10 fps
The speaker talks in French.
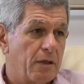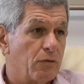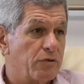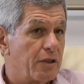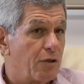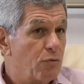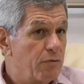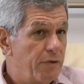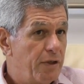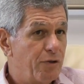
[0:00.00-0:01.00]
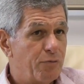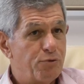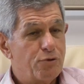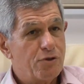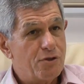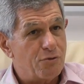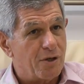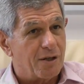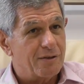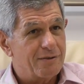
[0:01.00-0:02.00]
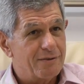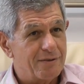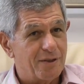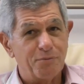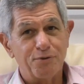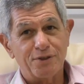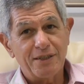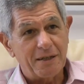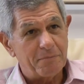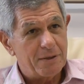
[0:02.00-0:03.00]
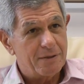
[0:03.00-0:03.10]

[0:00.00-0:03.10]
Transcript: Et dans cette longue vie, il y a eu plusieurs histoires, il y a eu plusieurs étapes.